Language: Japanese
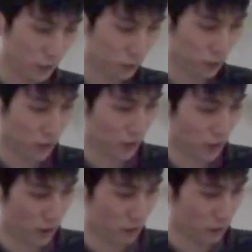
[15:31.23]
その結
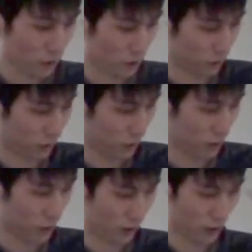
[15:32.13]
果がこちらのよう
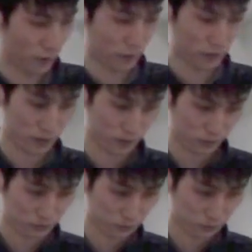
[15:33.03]
になっています。